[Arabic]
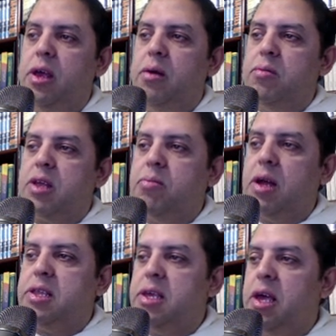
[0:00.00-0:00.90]
من
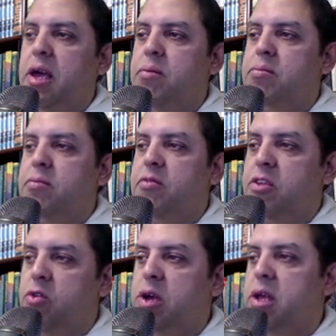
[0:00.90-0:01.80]
أربعة أيام
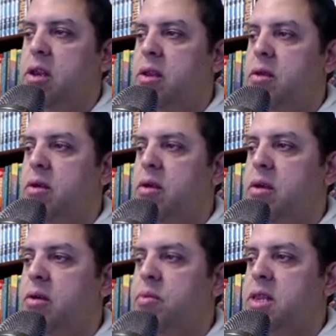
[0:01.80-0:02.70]
فيديوهين
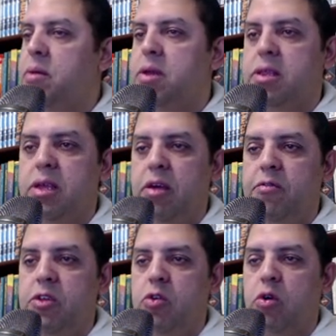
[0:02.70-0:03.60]
آه، من 8 ايام
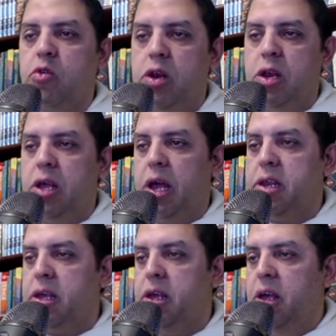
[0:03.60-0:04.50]
فيديو هو كل
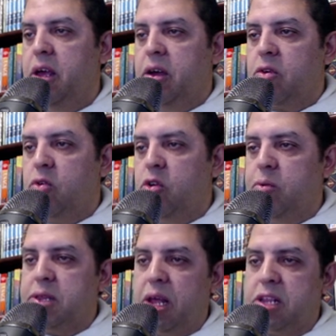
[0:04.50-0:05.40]
يعني كل
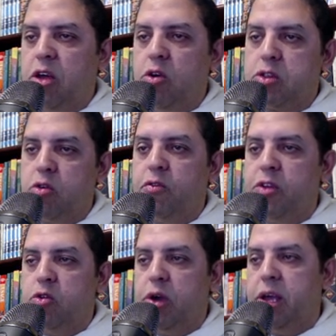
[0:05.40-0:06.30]
يومين ثلاثه يحط له
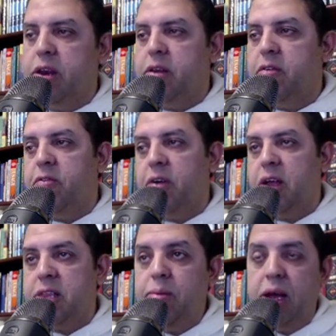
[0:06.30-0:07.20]
فيديوهين
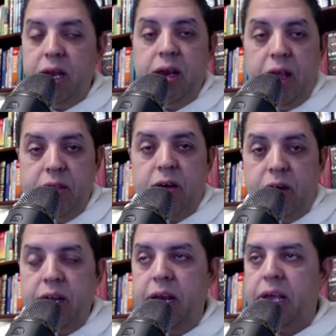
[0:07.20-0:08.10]
فده معناه ان هذه
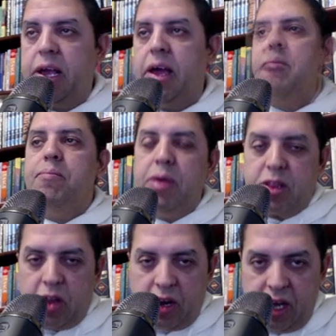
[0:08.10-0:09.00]
القناه ناجحه
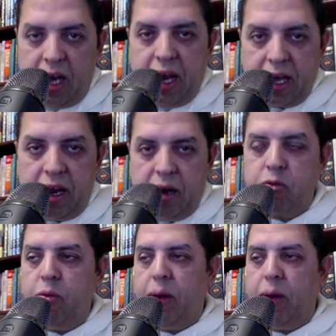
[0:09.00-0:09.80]
بالطريقه اللي هكلمكم